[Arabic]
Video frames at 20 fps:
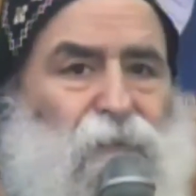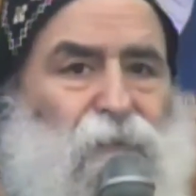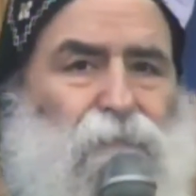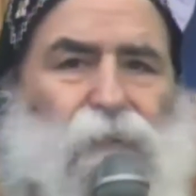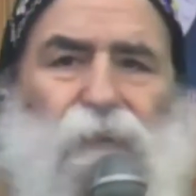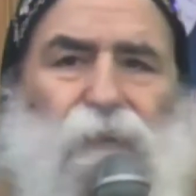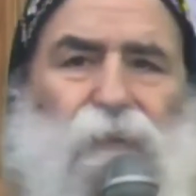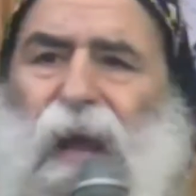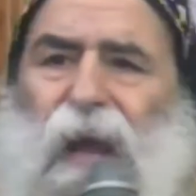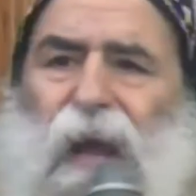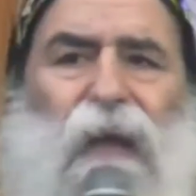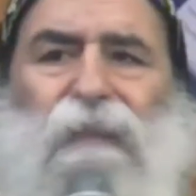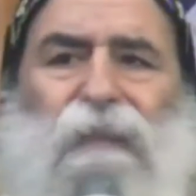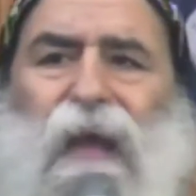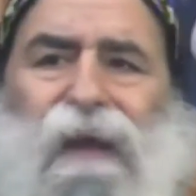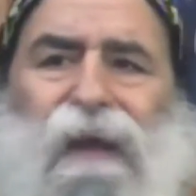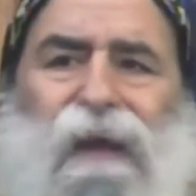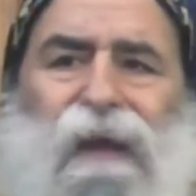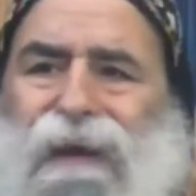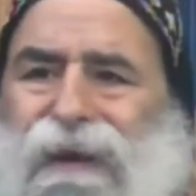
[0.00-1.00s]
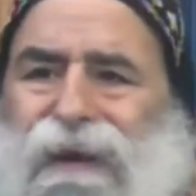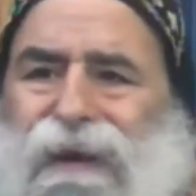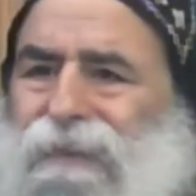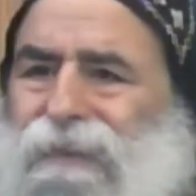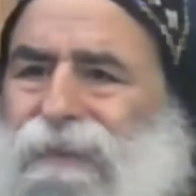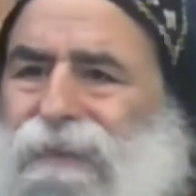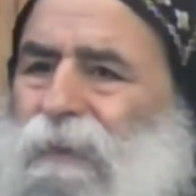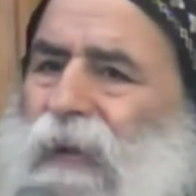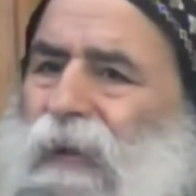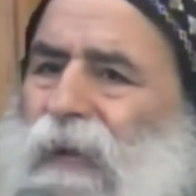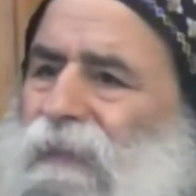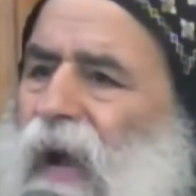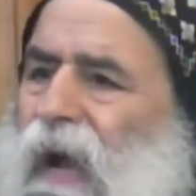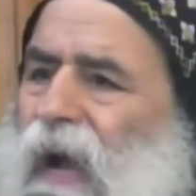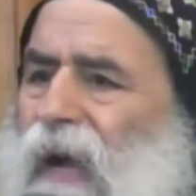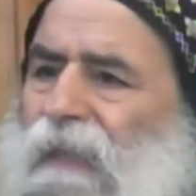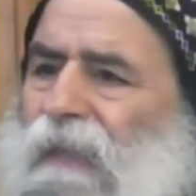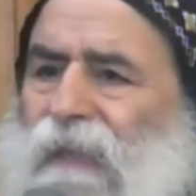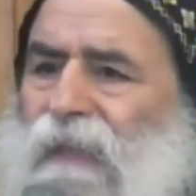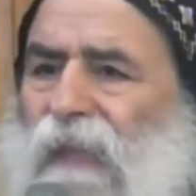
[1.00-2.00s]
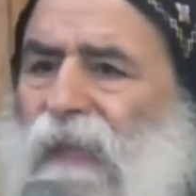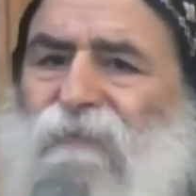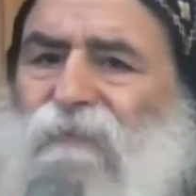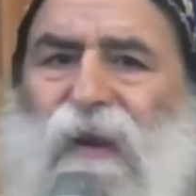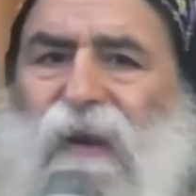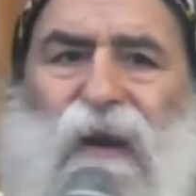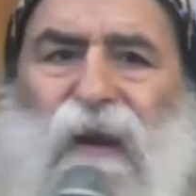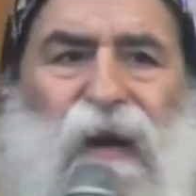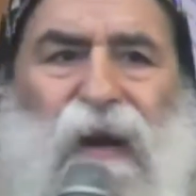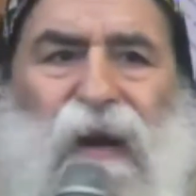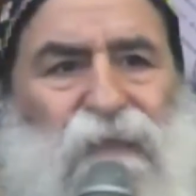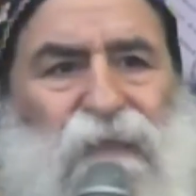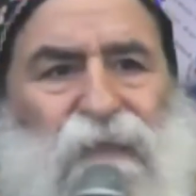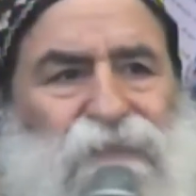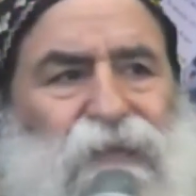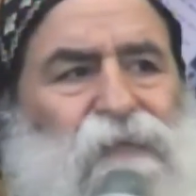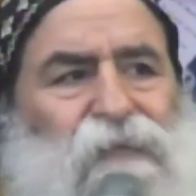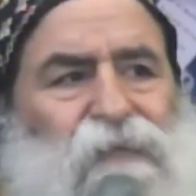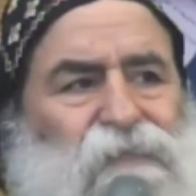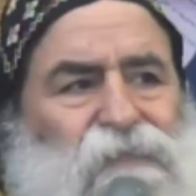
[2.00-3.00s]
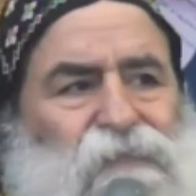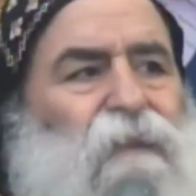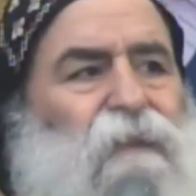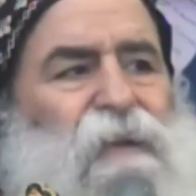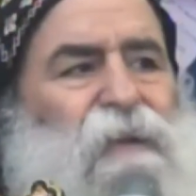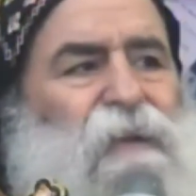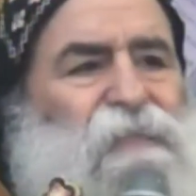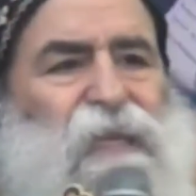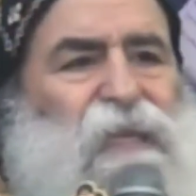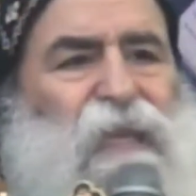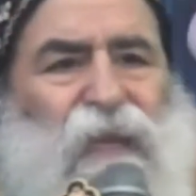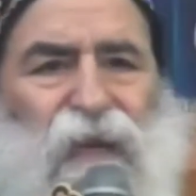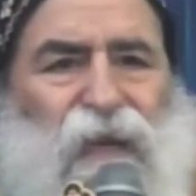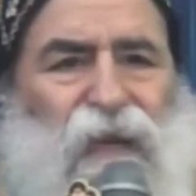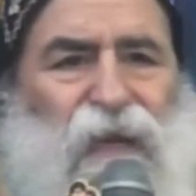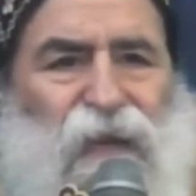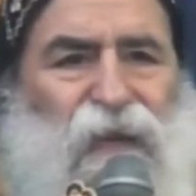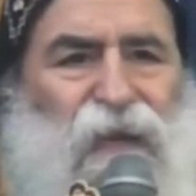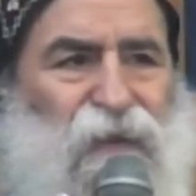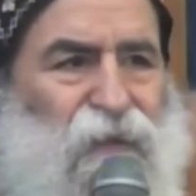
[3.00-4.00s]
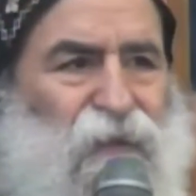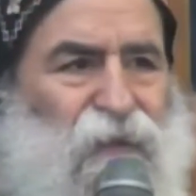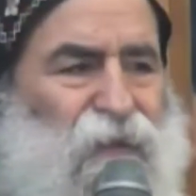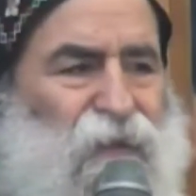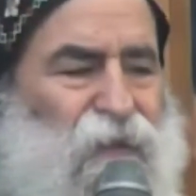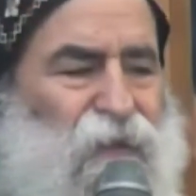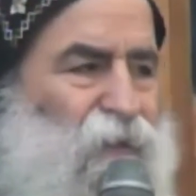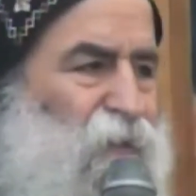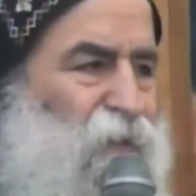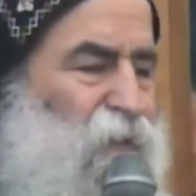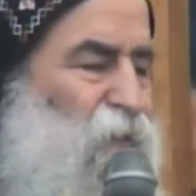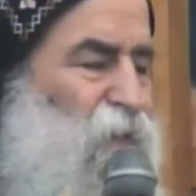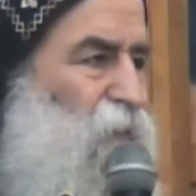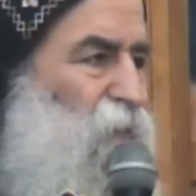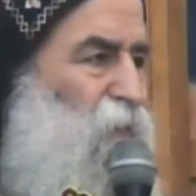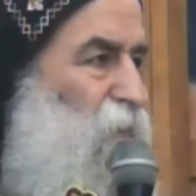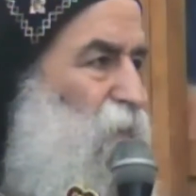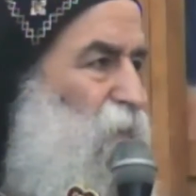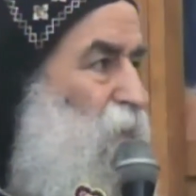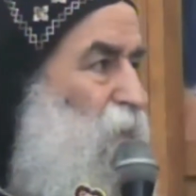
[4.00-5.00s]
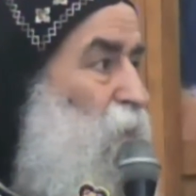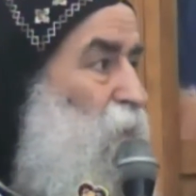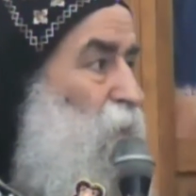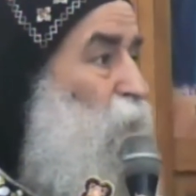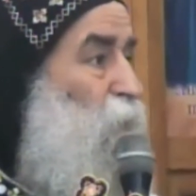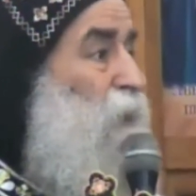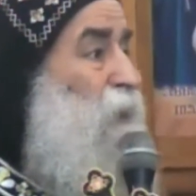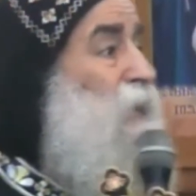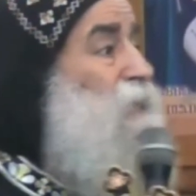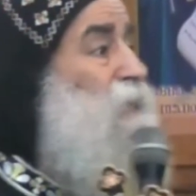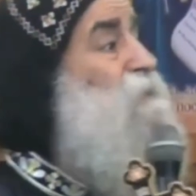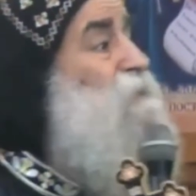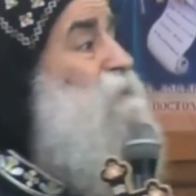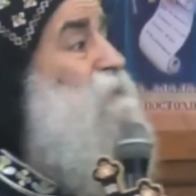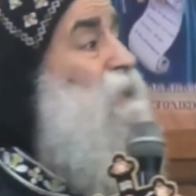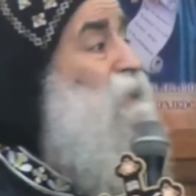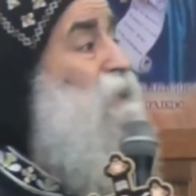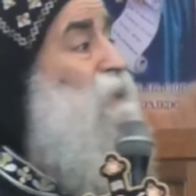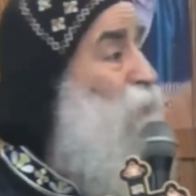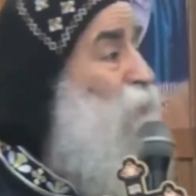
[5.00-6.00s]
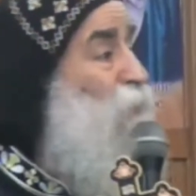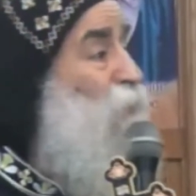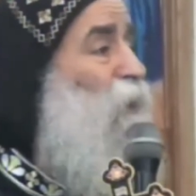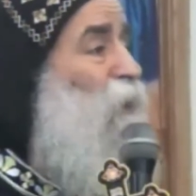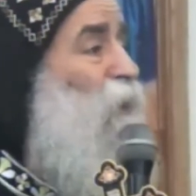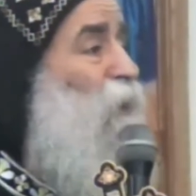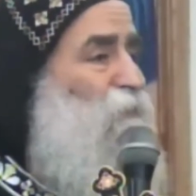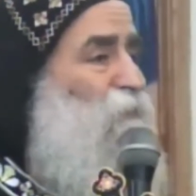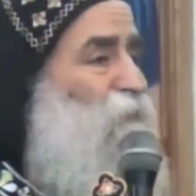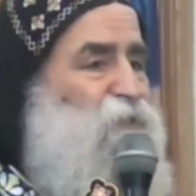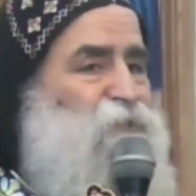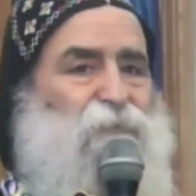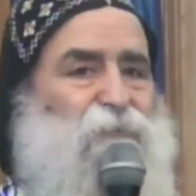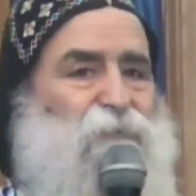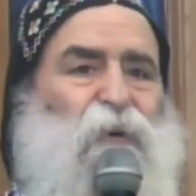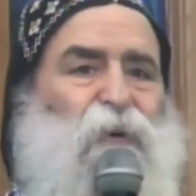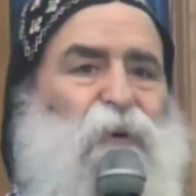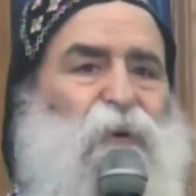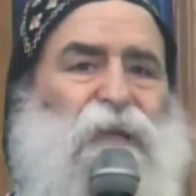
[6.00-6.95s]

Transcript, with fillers: بمعنى أنه يتعرف على شخص المسيح وينزل دموع في اسبوع